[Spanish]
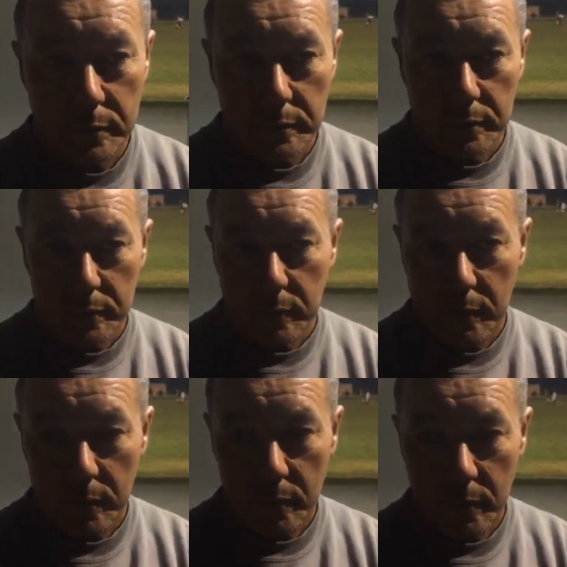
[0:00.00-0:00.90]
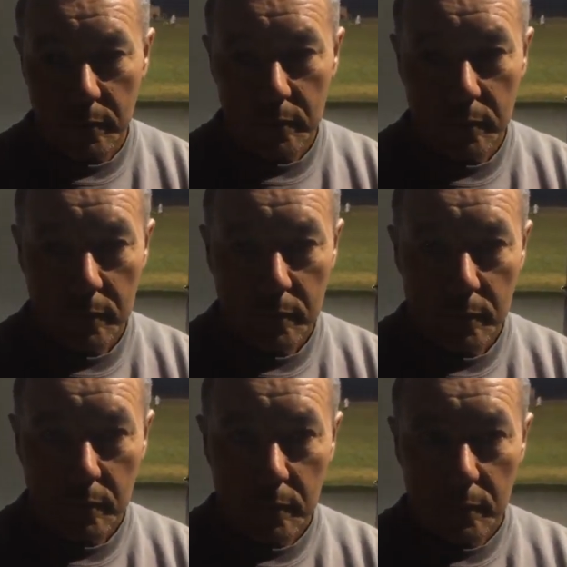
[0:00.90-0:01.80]
Bueno, hoy te toca entrenar
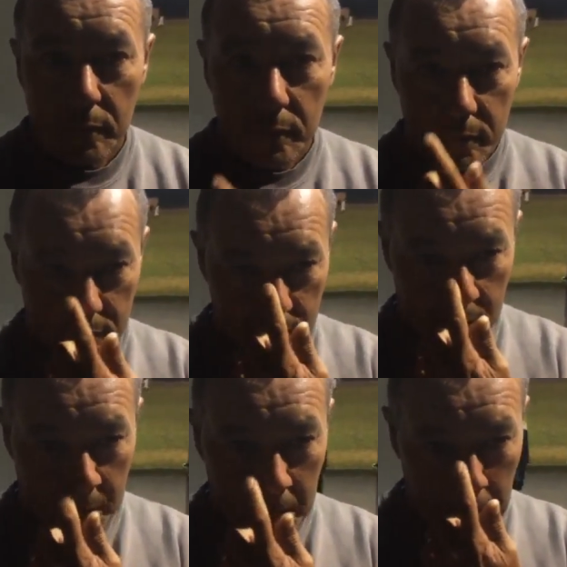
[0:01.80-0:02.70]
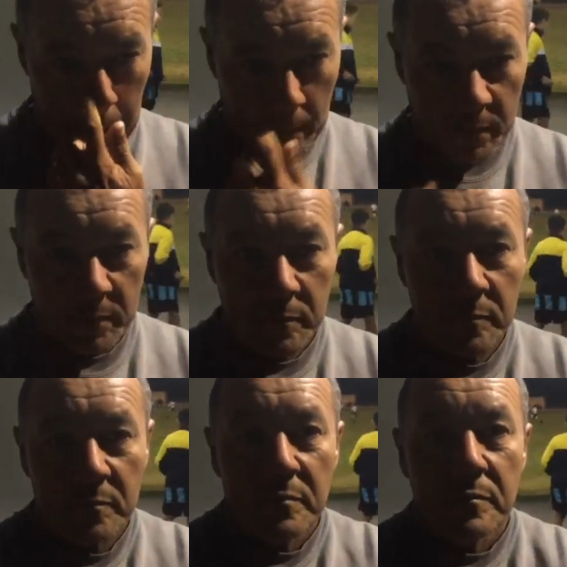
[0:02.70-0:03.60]
acá al costado de la cancha porque
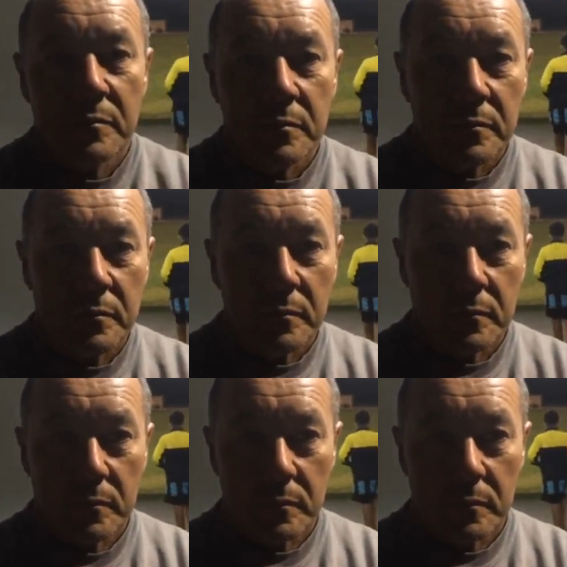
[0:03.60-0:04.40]
está el torneo, pero